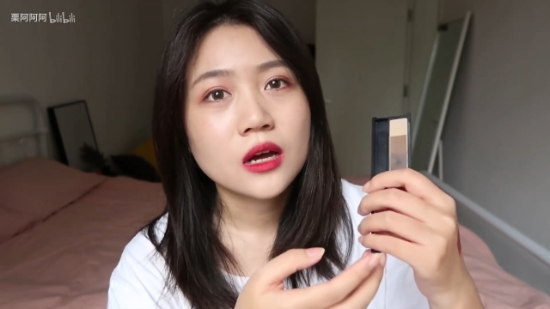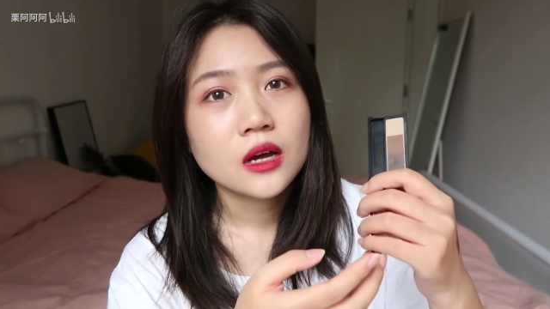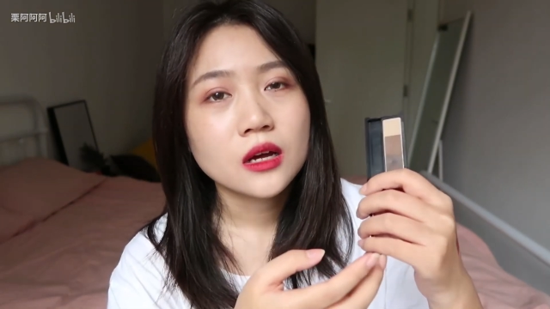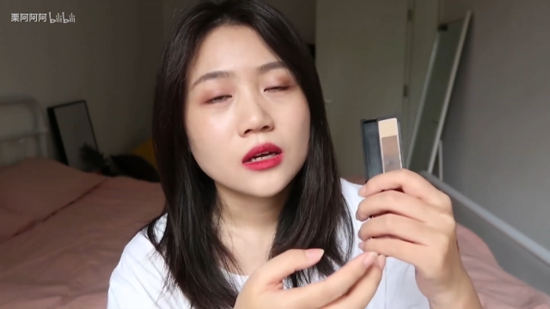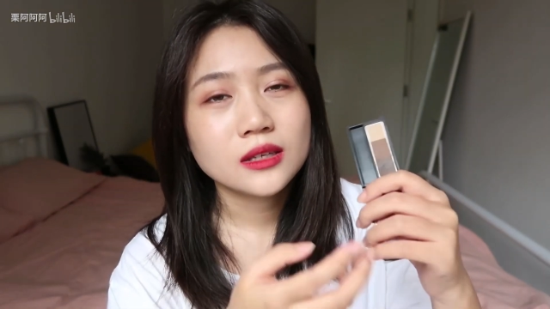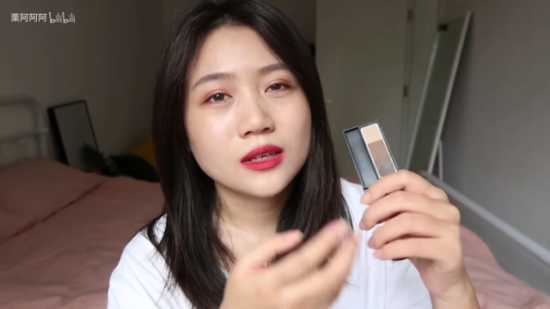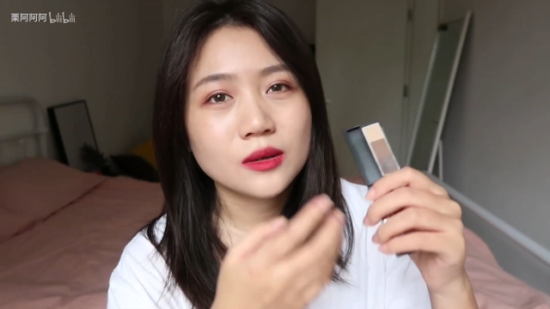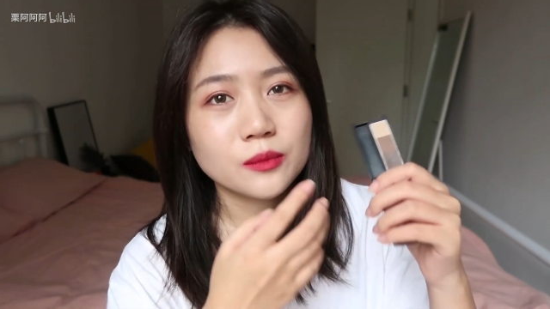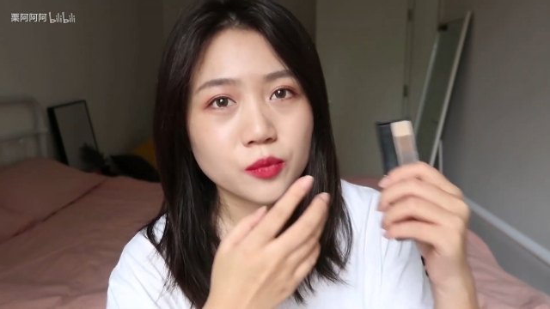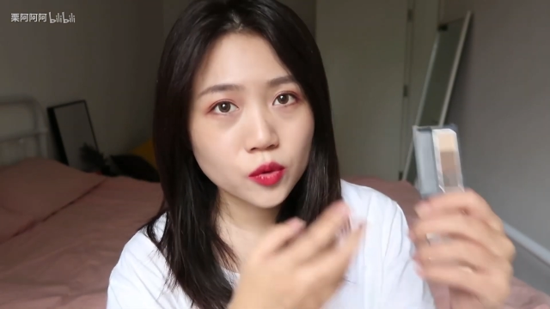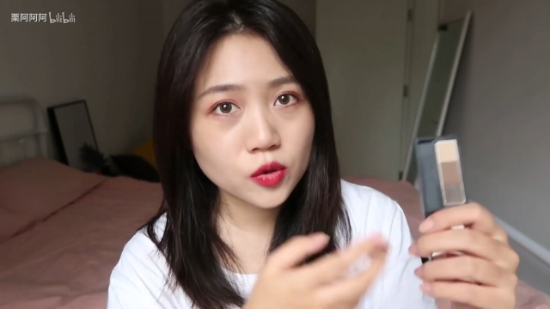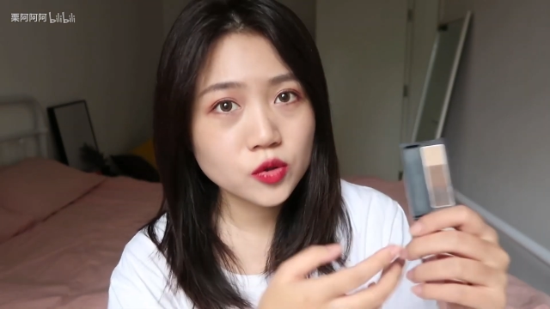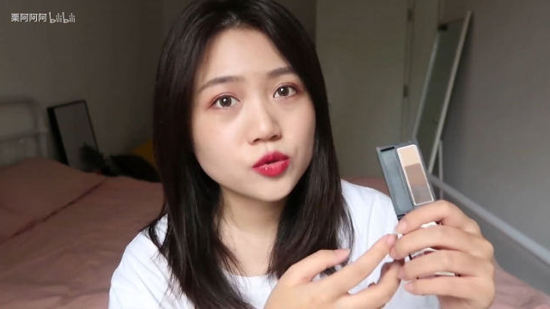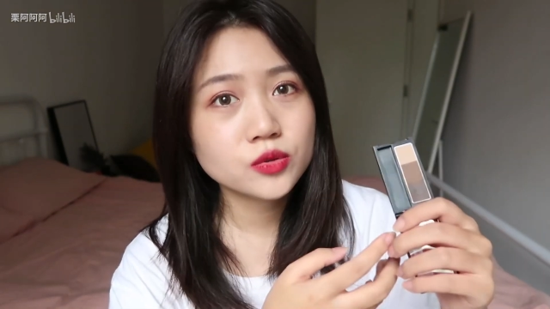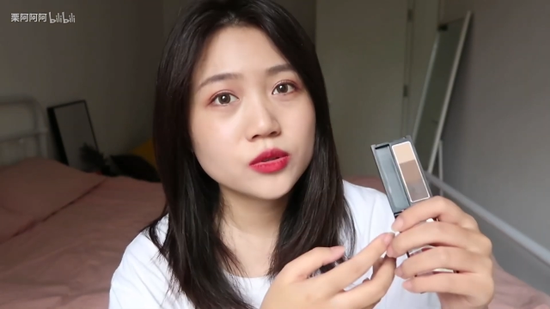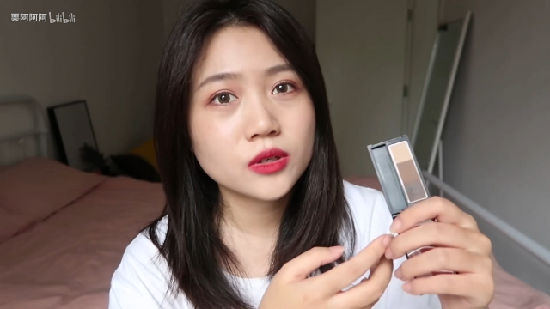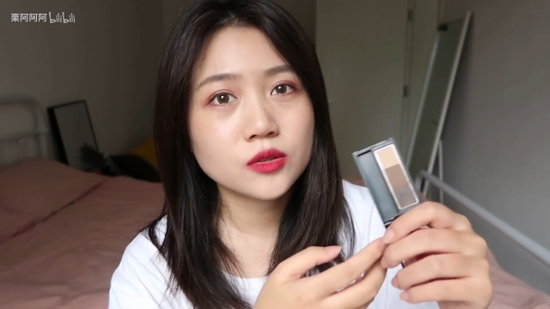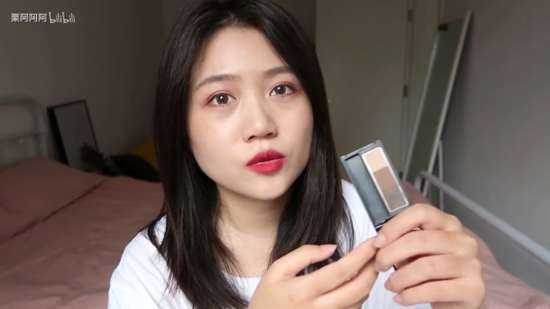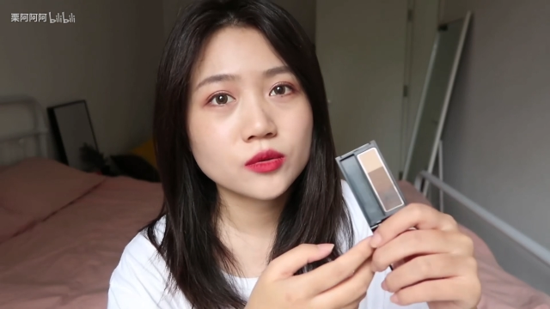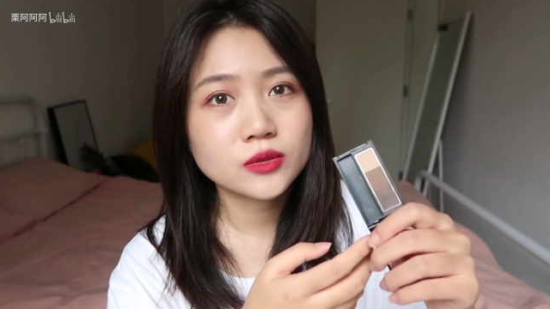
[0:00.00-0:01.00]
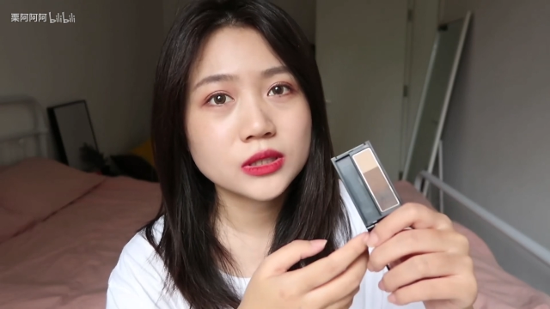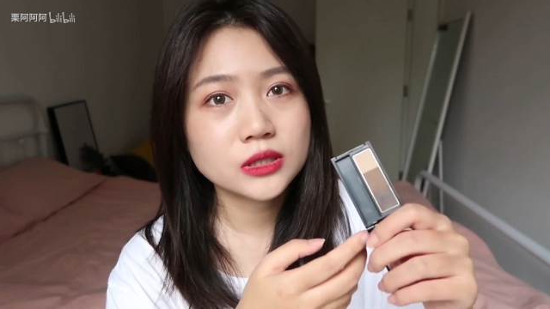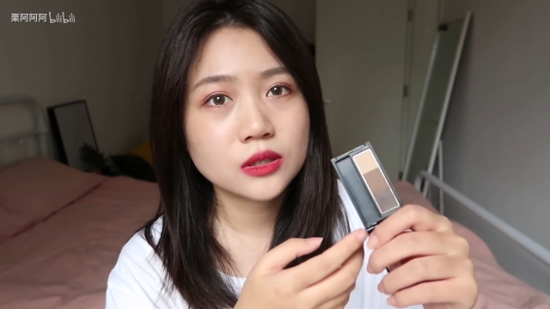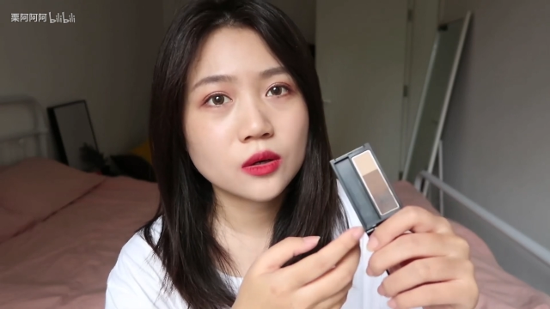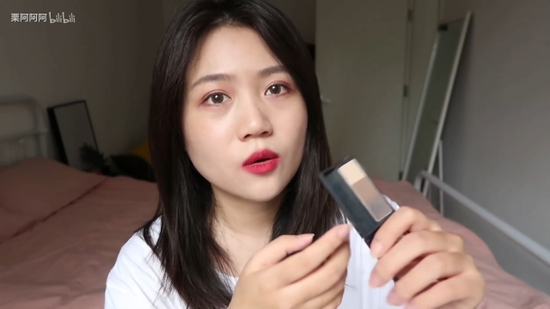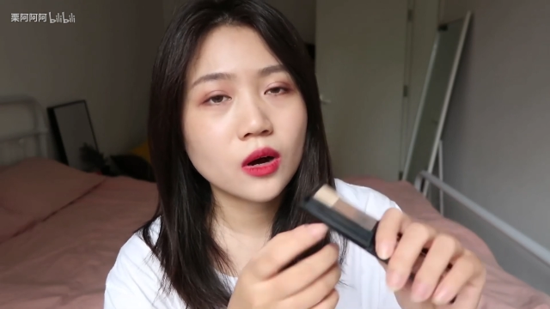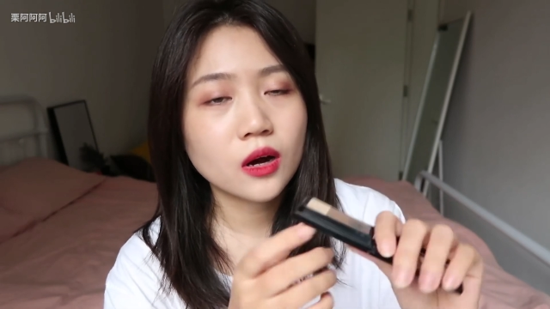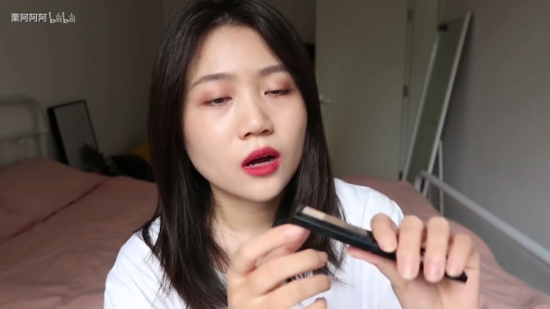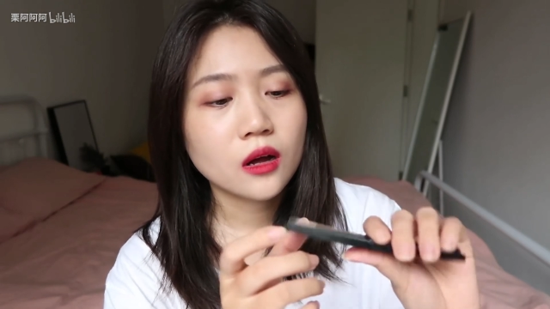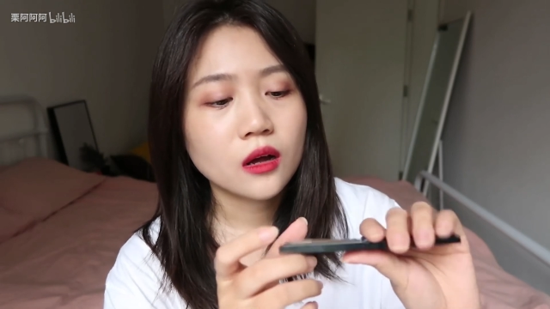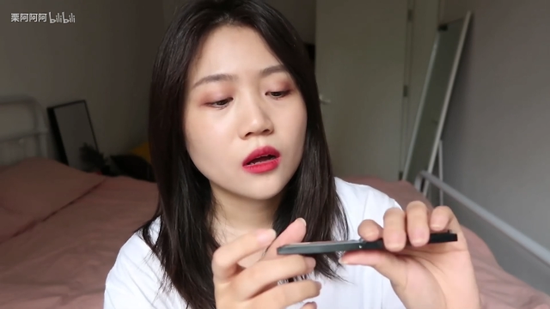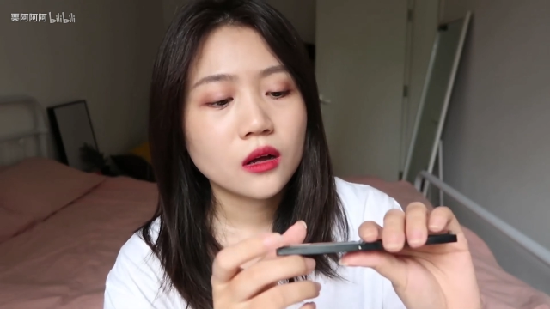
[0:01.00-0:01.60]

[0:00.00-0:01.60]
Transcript: 也不会出现这种情况。